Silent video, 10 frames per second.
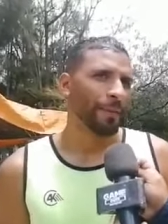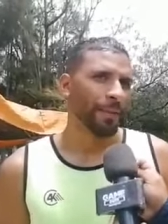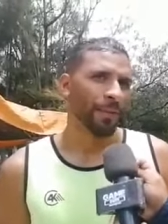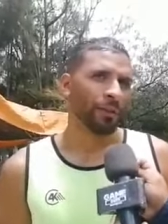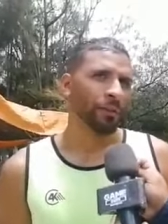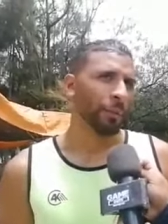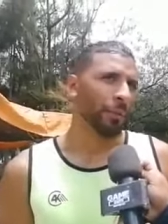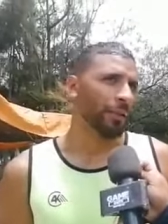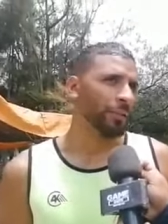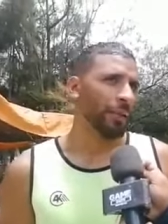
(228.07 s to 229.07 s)
Então se
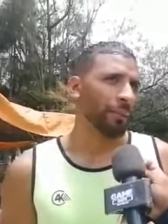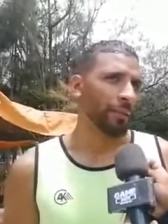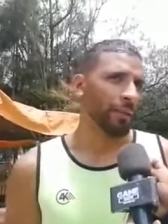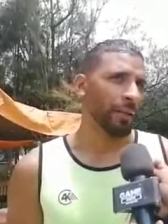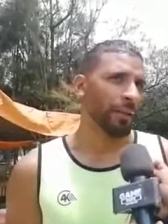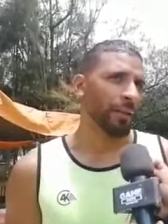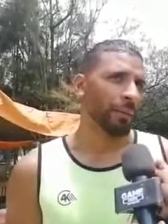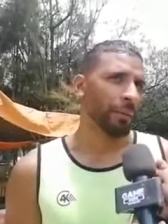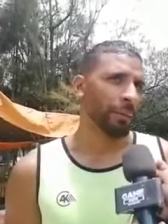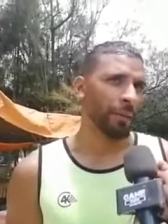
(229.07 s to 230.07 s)
perdi a primeira
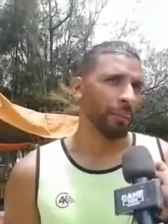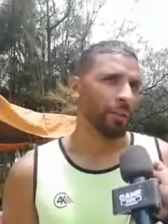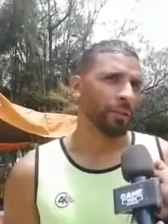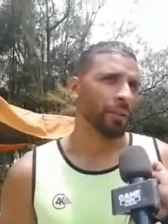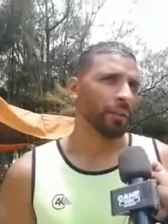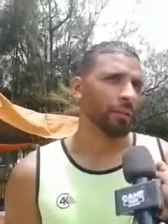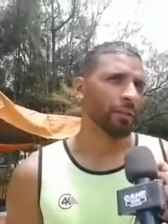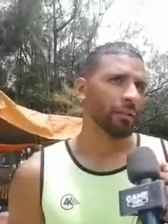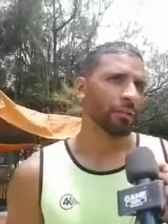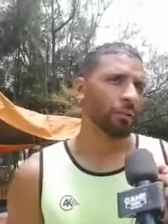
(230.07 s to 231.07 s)
primeira partida,
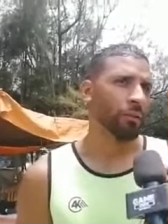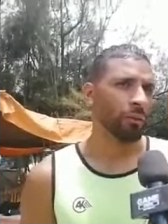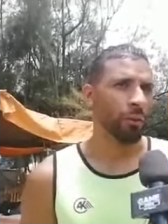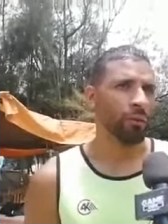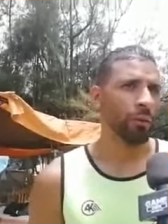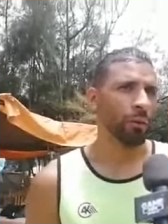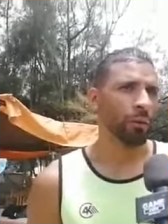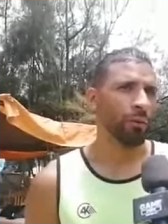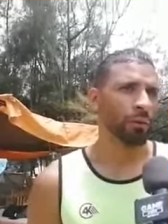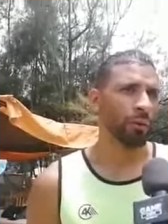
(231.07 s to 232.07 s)
quando volveu
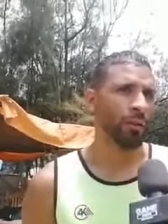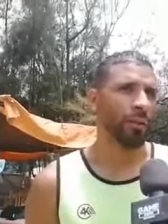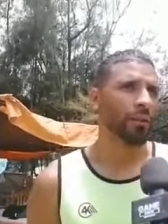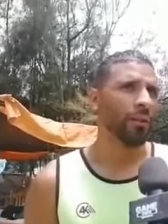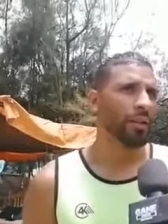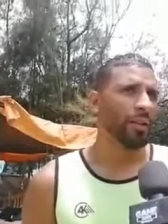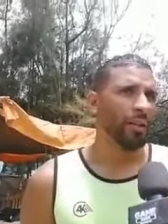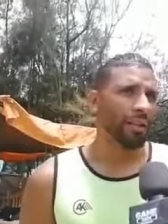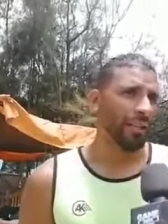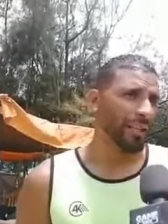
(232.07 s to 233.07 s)
ao torneio,
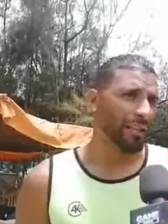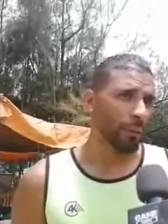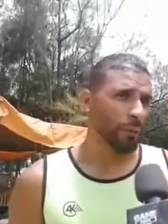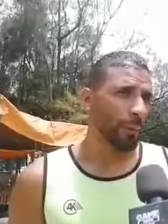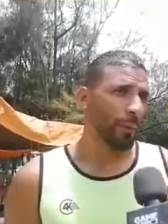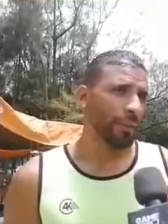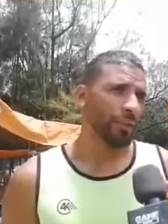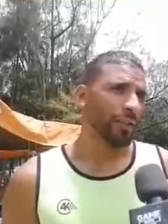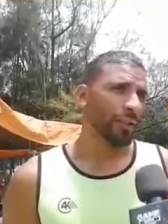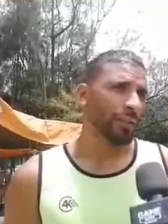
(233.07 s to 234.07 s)
e a segunda
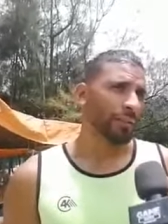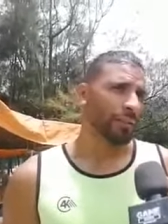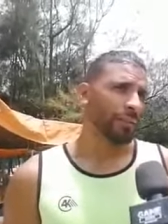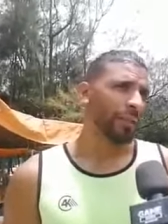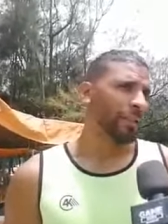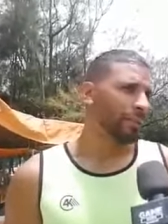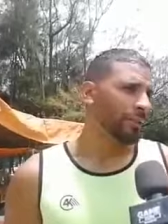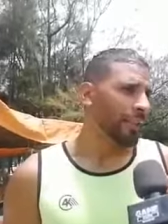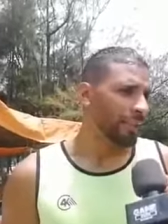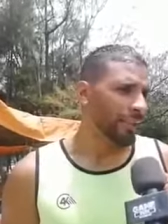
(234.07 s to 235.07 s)
partida já
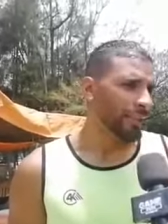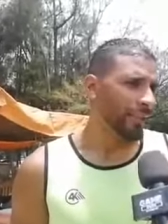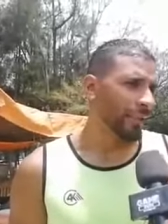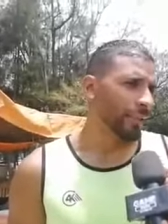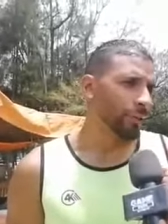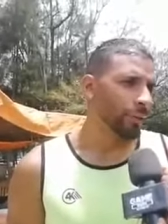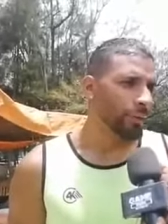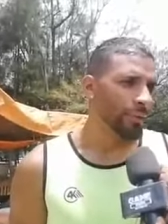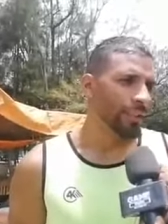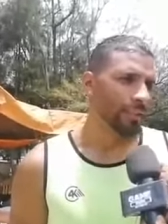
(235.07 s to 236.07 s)
tinha treinado
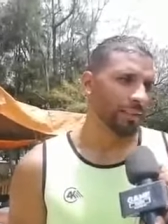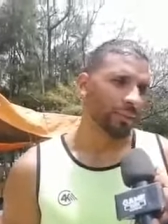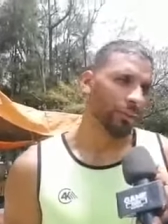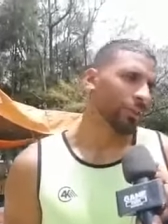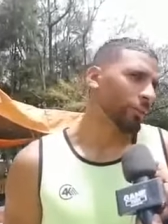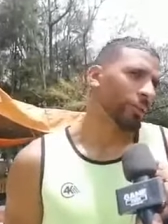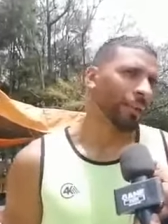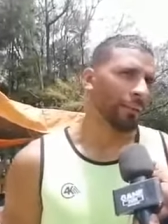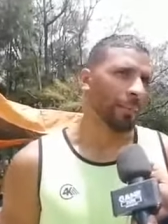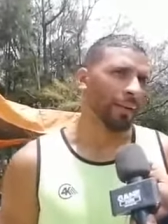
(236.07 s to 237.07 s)
dois dias, então se não
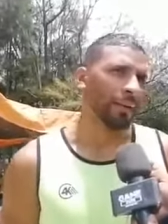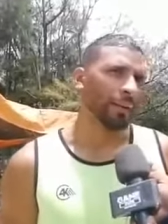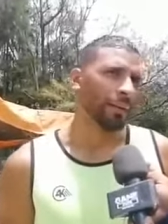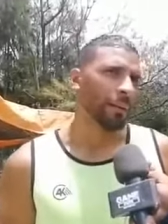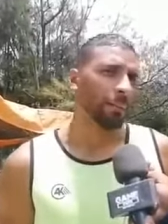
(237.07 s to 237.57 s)
dava para ir.